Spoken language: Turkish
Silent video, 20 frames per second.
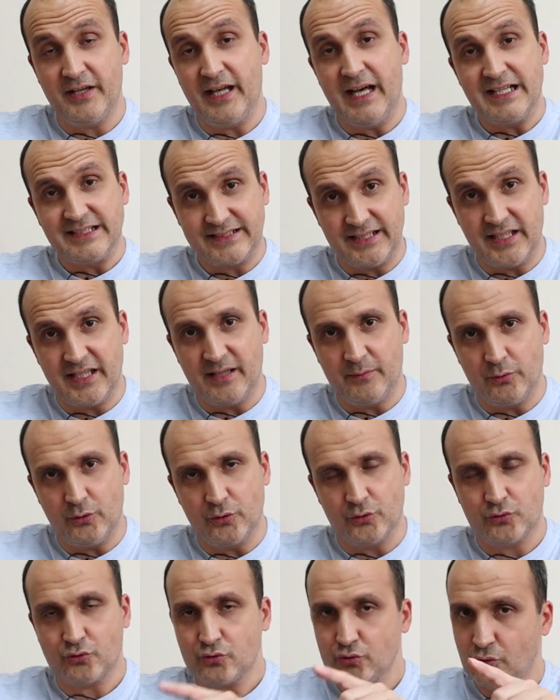veya
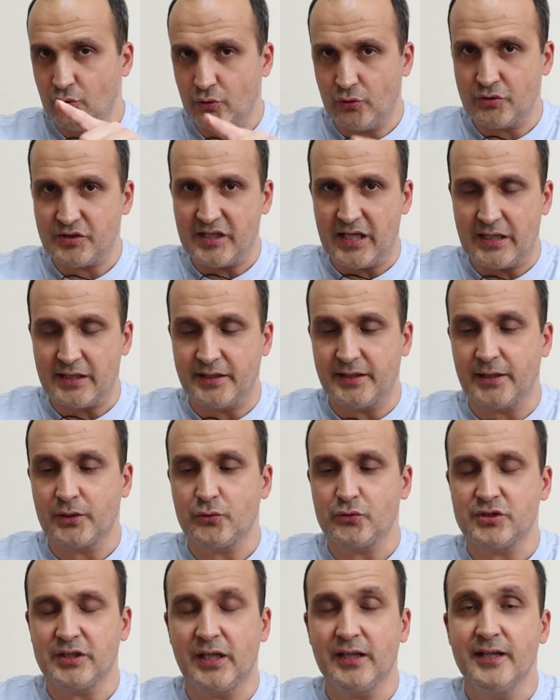erteleyebiliyorsunuz. O özelliği de
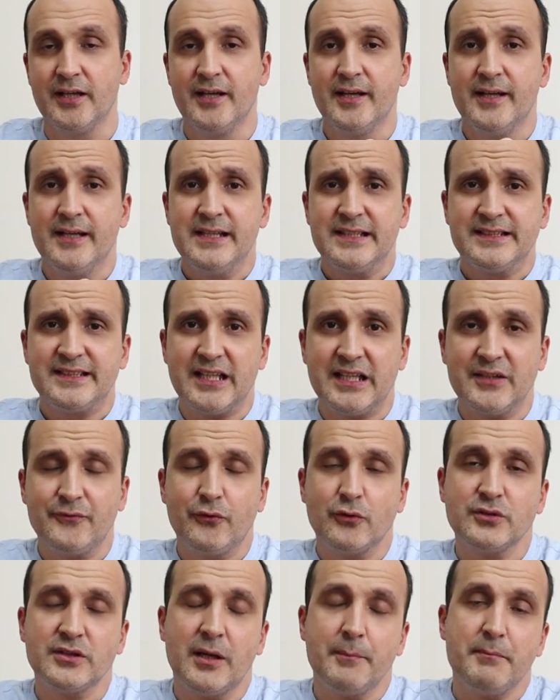güzel.
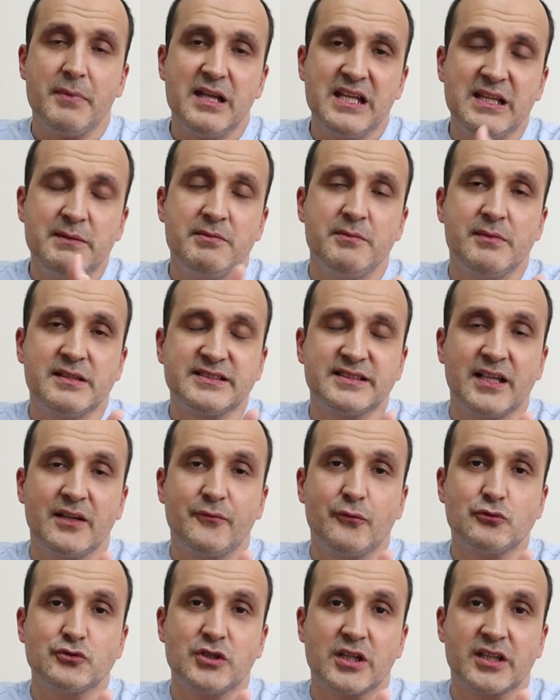Telefonundan belli bir
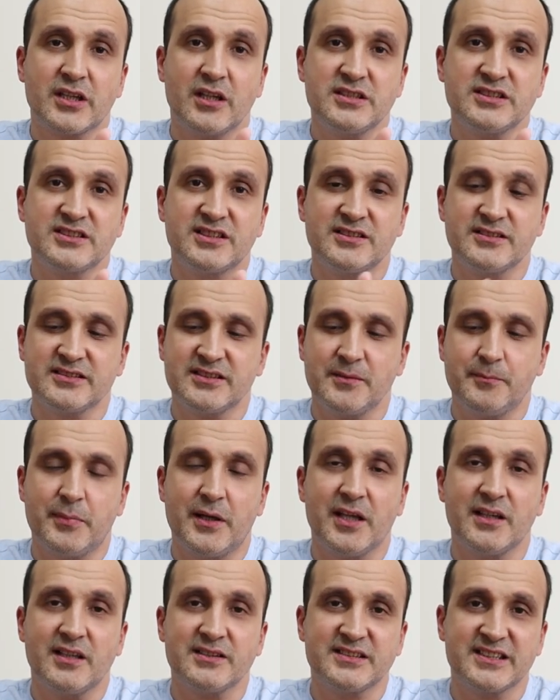mesafe uzaklaştığınızda
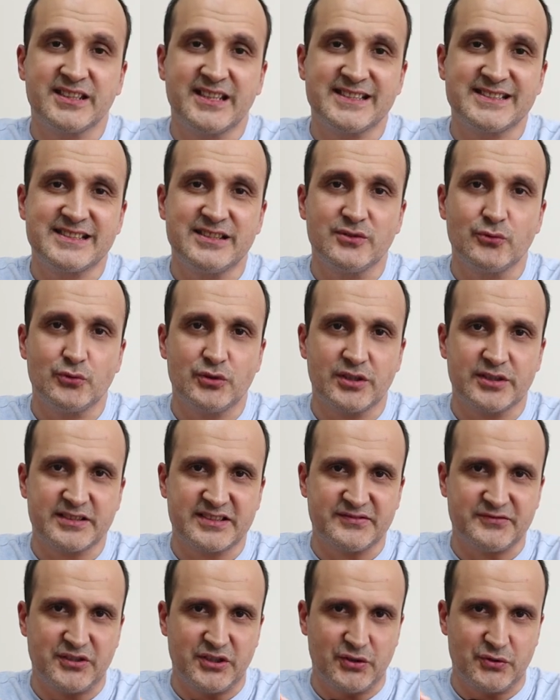bağlantı kesildi
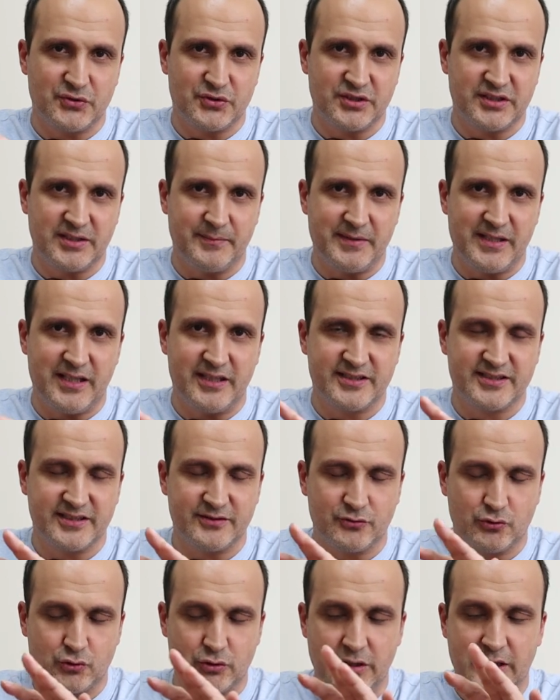uyarısı veriyor size belli
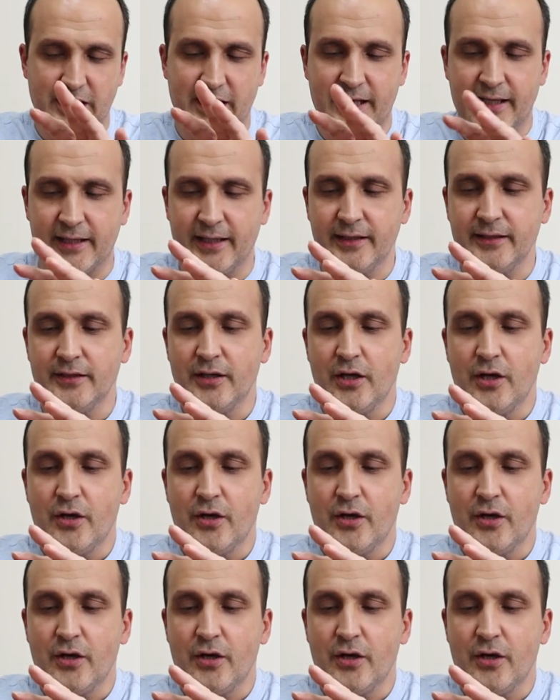sürelerle.